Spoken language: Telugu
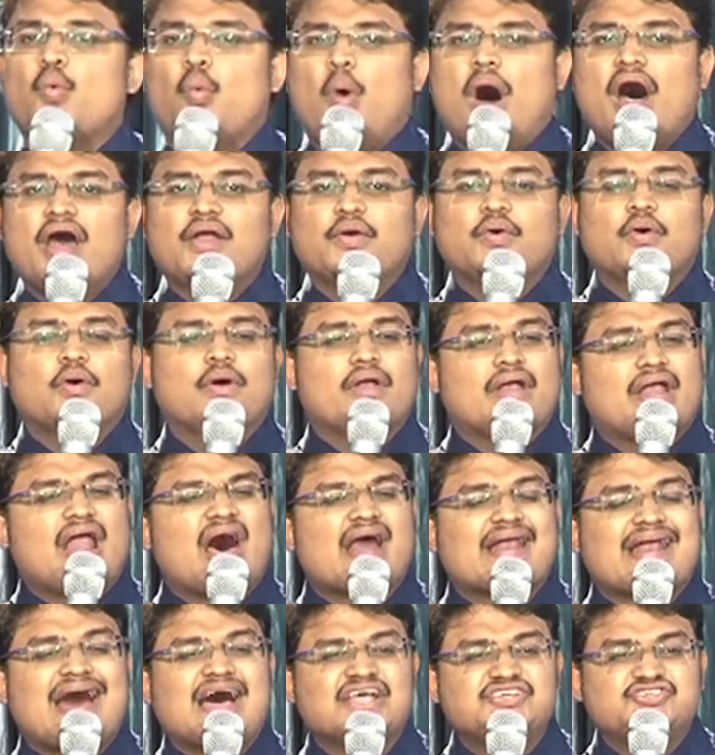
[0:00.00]
వారు
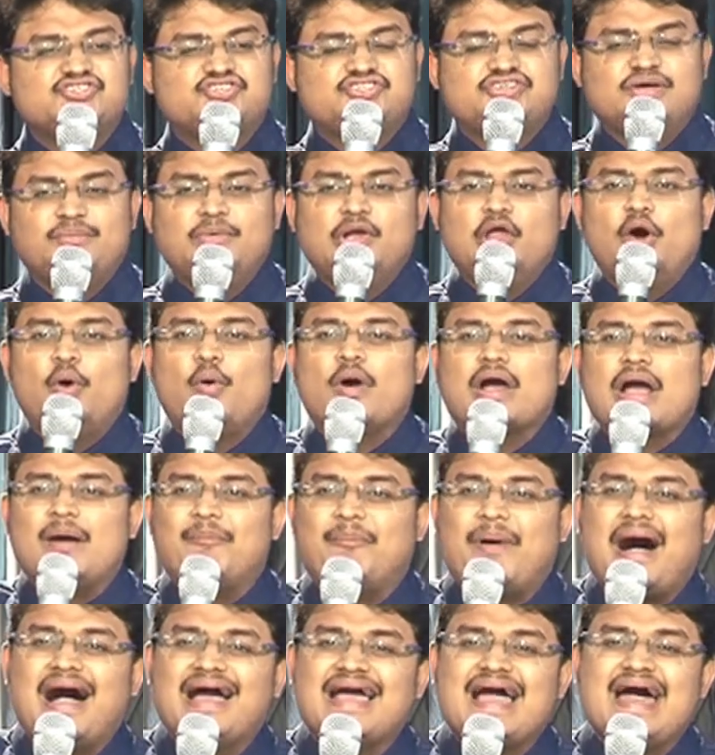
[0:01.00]
నా రాజ్యంలో ఒక
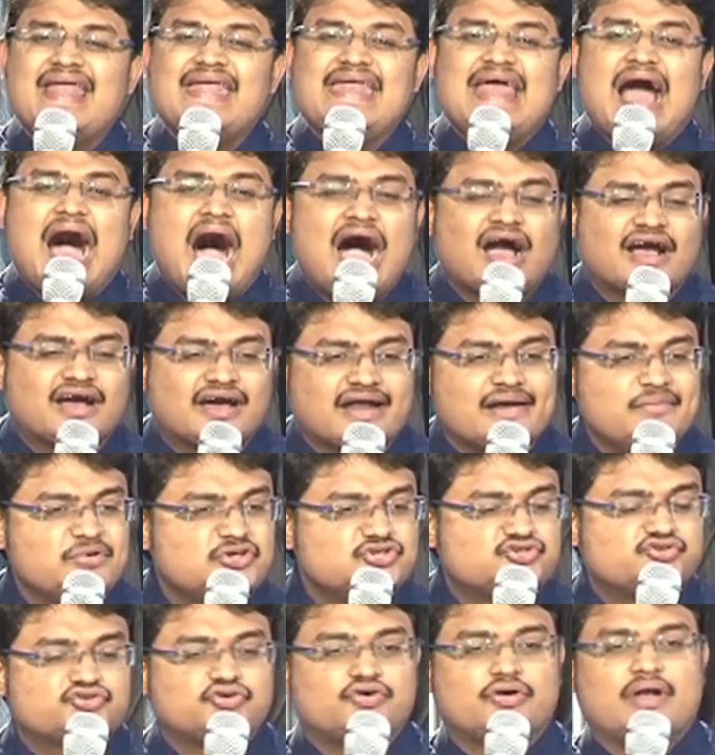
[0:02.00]
భాగాన్ని
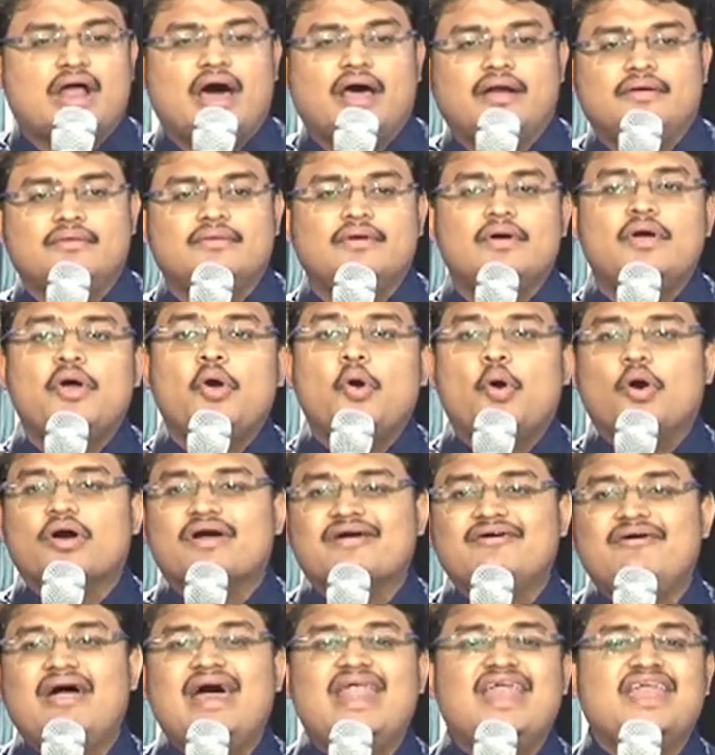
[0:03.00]
ఆక్రమించుకున్నారు
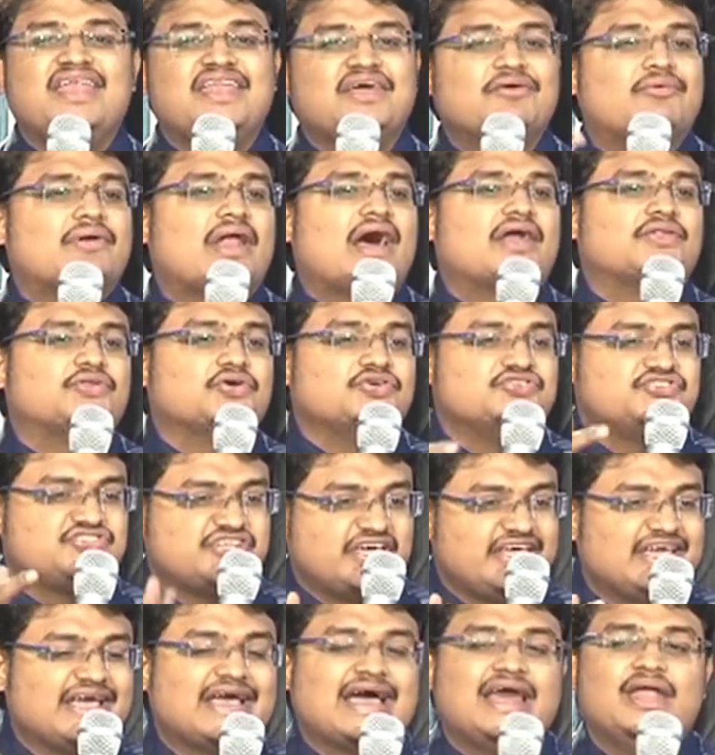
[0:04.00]
ఒకవేళ నీవు నాతో
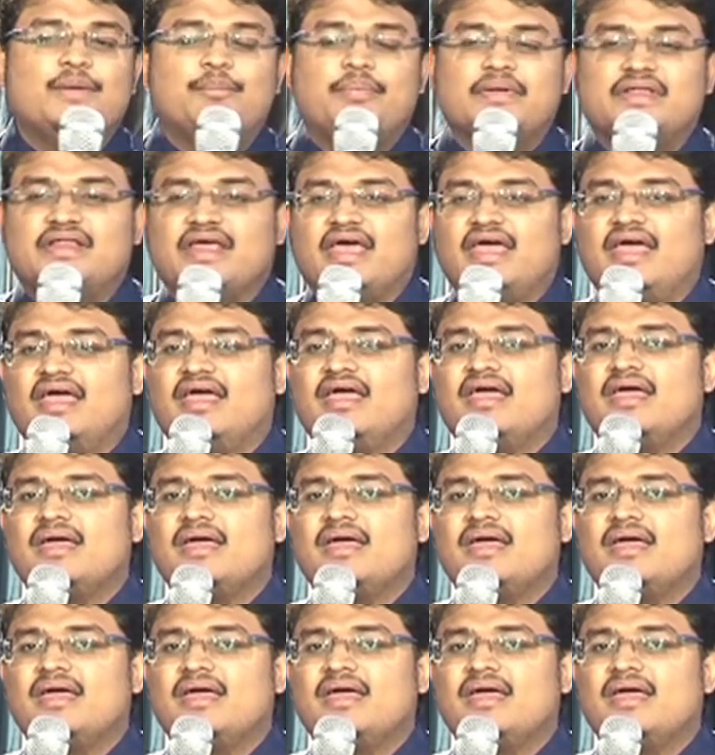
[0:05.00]
చెయ్యి కలిపితే